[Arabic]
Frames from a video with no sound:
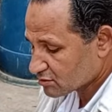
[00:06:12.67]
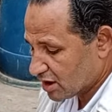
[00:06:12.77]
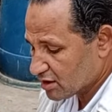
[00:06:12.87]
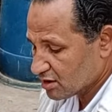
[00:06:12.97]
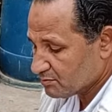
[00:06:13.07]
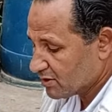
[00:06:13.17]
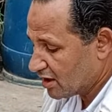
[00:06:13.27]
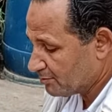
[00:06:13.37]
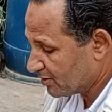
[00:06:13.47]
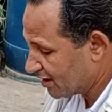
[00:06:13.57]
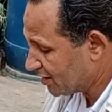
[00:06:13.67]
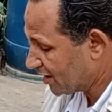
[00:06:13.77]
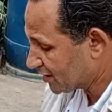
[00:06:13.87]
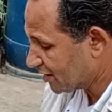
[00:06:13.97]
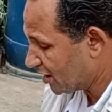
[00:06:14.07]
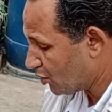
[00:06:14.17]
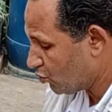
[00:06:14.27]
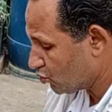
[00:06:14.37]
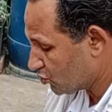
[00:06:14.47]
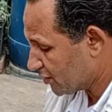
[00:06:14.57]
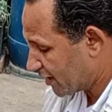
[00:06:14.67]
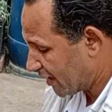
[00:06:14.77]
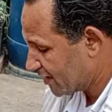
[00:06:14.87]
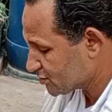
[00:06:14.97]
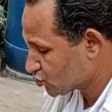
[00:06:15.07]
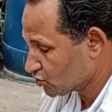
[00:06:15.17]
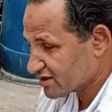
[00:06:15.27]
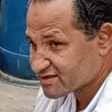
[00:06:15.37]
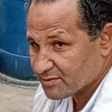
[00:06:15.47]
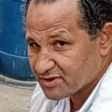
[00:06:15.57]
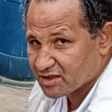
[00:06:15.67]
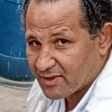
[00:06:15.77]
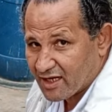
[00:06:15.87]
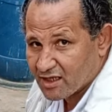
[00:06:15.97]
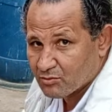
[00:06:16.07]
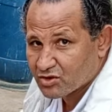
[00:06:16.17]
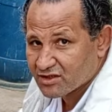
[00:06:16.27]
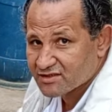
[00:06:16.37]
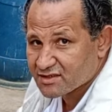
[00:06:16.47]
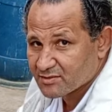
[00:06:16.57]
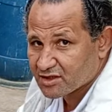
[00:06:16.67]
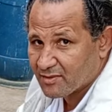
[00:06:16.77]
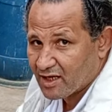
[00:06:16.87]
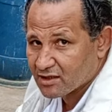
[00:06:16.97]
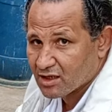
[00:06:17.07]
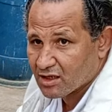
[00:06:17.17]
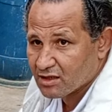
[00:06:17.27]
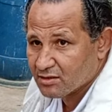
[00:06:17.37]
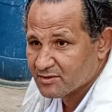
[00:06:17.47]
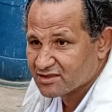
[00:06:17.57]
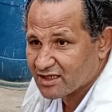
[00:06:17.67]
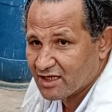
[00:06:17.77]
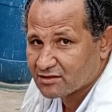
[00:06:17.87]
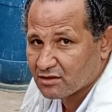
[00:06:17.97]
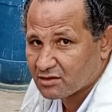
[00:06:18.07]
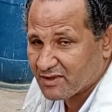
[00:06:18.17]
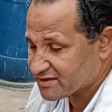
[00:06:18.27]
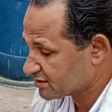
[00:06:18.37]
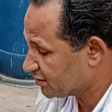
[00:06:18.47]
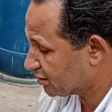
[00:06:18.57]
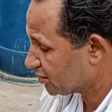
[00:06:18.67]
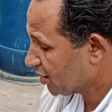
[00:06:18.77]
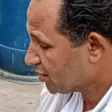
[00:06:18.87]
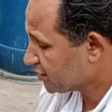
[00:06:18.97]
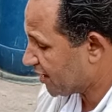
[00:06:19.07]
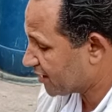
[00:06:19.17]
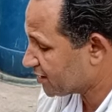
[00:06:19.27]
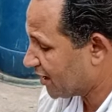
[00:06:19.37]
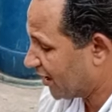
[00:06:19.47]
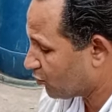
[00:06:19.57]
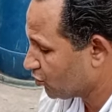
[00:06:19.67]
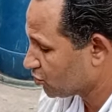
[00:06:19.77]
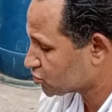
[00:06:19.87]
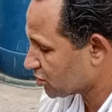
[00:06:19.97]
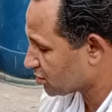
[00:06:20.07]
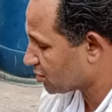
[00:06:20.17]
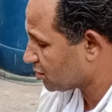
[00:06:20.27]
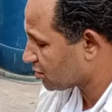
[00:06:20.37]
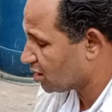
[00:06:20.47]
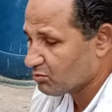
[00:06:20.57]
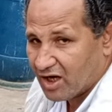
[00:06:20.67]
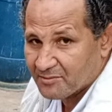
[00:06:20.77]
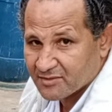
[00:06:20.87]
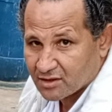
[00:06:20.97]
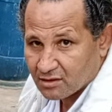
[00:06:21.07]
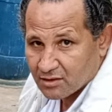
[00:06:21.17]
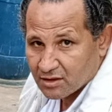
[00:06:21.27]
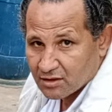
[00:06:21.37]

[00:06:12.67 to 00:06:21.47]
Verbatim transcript: طيب امال انا لو عايزه يستمر معايا ممكن يستمر معايا من 3 ل 4 سنين يعني احوله شجره معمره